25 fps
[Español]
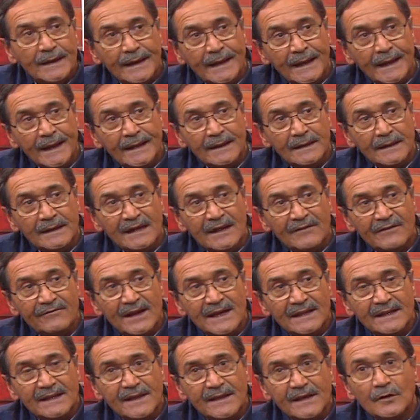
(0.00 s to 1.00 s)
en la
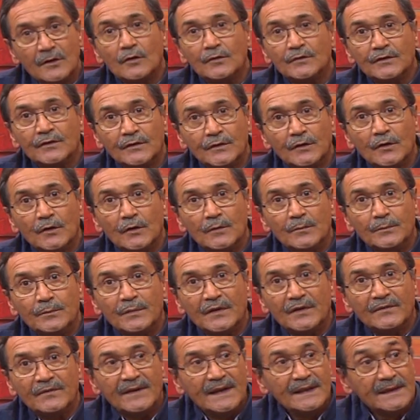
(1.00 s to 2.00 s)
falta de control
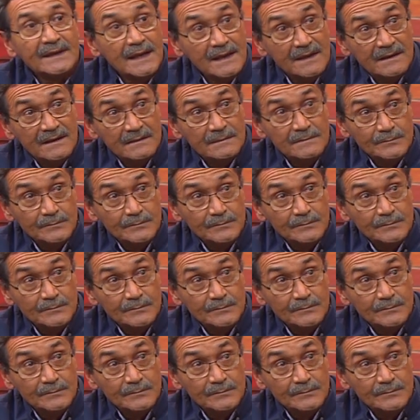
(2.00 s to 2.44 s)
por, falta